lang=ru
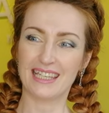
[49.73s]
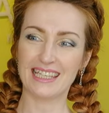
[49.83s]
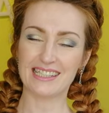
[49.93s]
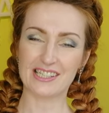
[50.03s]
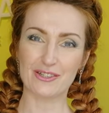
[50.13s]

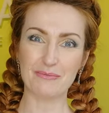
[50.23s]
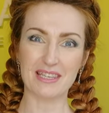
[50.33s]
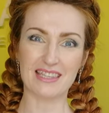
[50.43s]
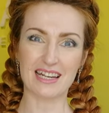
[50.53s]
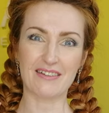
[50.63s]
И что
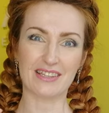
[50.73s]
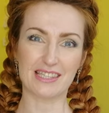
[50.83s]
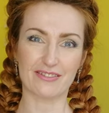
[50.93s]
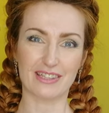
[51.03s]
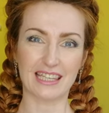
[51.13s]
мне
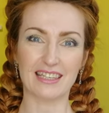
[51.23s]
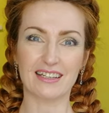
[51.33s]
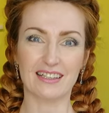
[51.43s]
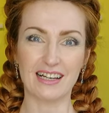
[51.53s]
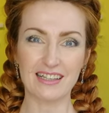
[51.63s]
нравится в
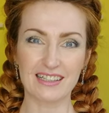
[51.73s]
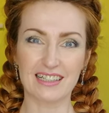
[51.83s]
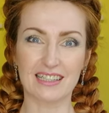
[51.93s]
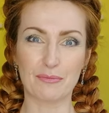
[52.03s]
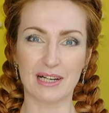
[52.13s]
таких лаках,
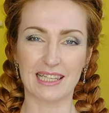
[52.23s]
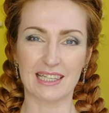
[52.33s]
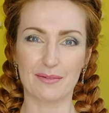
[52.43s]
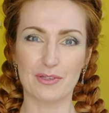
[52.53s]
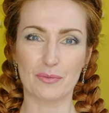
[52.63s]
когда
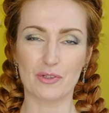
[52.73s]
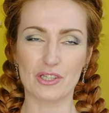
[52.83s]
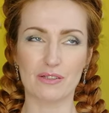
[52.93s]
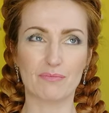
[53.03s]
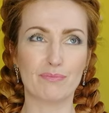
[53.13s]
маленький объем, то
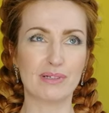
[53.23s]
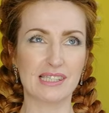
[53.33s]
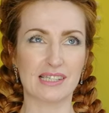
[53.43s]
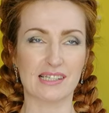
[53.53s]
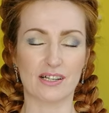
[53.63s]
что
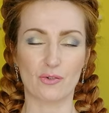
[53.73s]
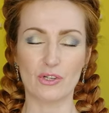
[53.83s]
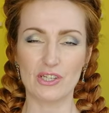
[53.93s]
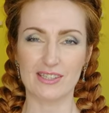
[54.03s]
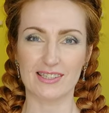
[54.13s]
быстро
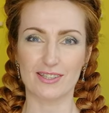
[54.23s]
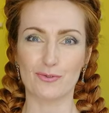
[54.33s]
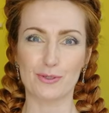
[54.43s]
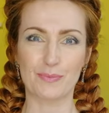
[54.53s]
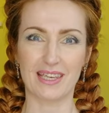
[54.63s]
закончится,
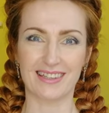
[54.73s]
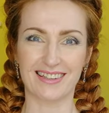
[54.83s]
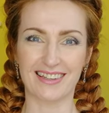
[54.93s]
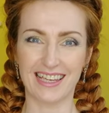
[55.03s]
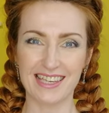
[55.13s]
не успеет
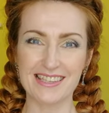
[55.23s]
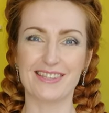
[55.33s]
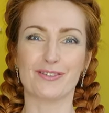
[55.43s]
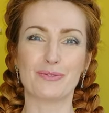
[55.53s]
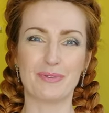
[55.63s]
надоесть,
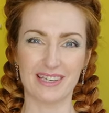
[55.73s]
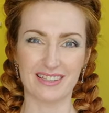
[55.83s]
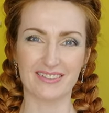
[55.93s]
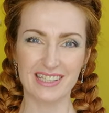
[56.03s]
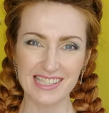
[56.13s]
не
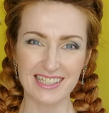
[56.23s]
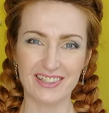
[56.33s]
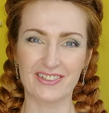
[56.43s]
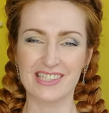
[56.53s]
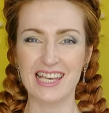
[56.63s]
успеет
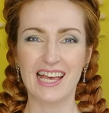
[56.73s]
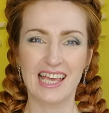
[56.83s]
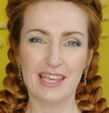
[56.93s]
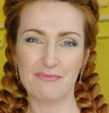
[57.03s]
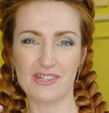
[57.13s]
высохнуть,
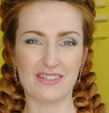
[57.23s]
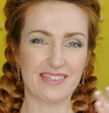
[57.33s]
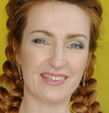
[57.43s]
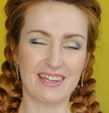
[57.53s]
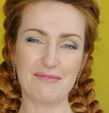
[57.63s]
и можно
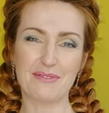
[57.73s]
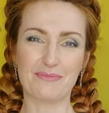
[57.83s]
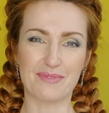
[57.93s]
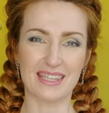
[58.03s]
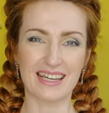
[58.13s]
все время
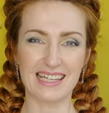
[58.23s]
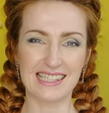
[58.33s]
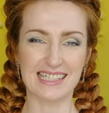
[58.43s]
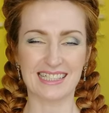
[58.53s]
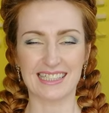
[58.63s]

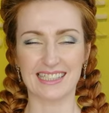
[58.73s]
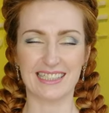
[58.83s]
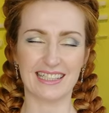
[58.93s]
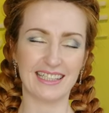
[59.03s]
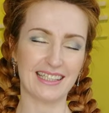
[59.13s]
менять их
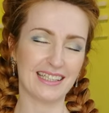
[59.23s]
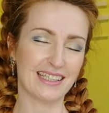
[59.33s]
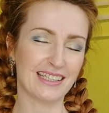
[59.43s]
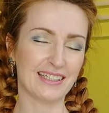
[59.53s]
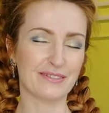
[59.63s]

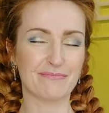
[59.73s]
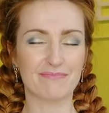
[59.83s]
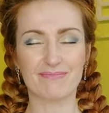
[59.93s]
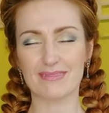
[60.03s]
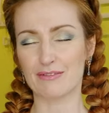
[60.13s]
и
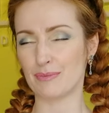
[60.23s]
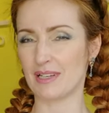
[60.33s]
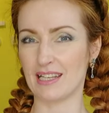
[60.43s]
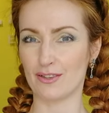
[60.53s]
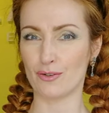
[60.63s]
выбирать